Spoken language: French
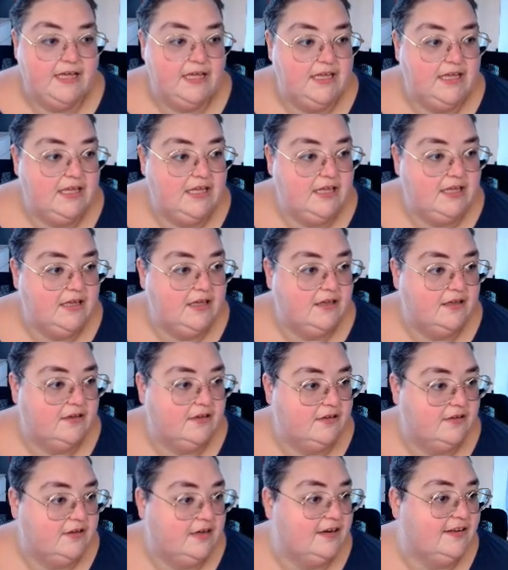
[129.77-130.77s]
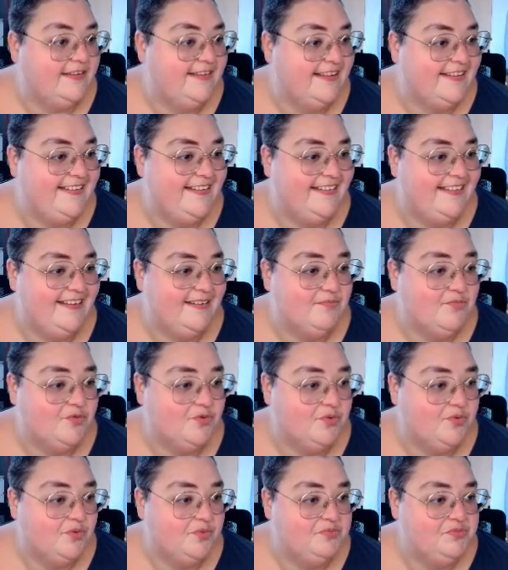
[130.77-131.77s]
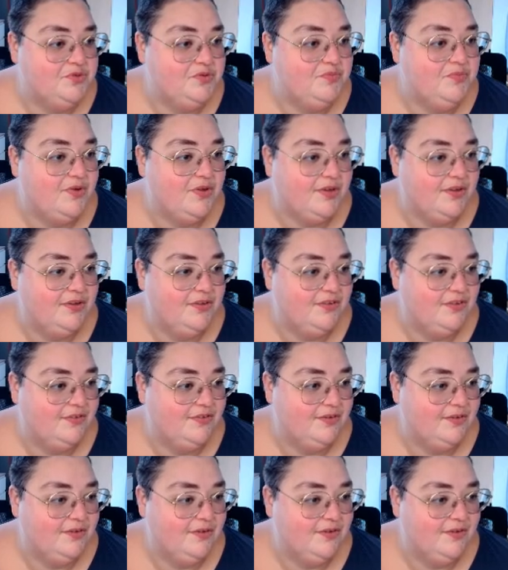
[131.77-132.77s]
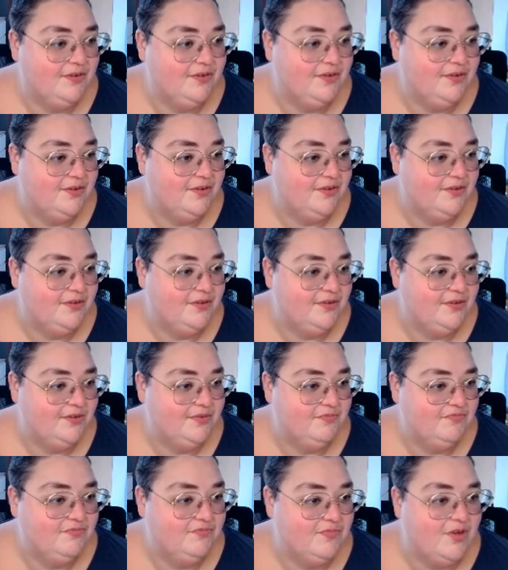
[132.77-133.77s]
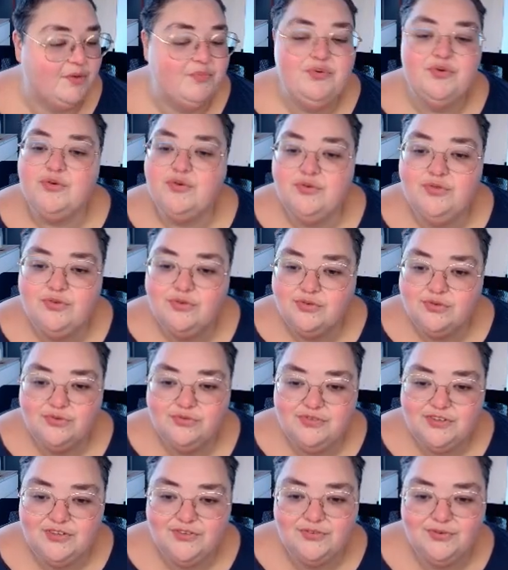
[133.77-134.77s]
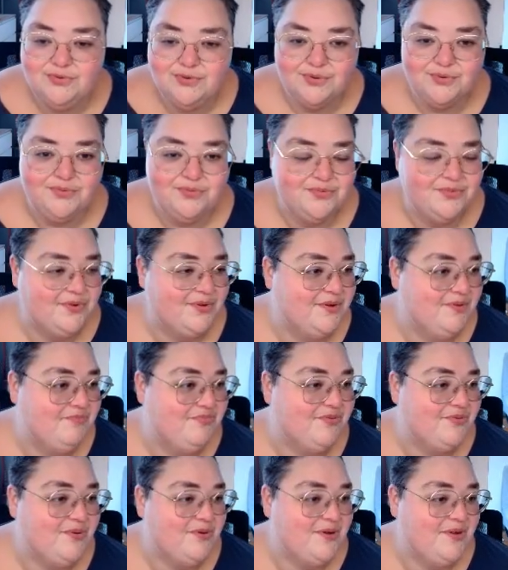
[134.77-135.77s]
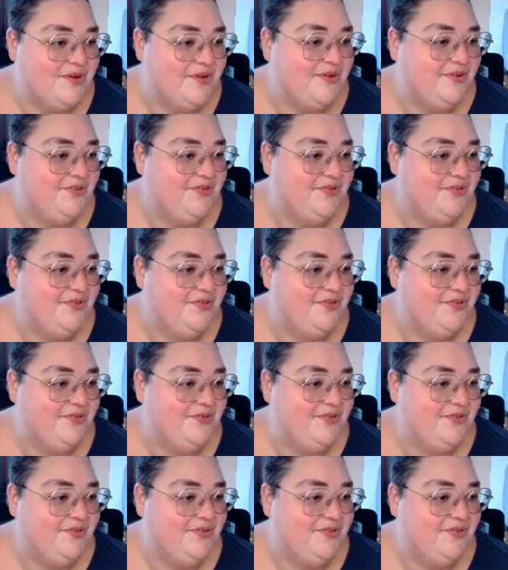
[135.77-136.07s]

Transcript: Et alors ça, c'était mon mood board un peu de vision pour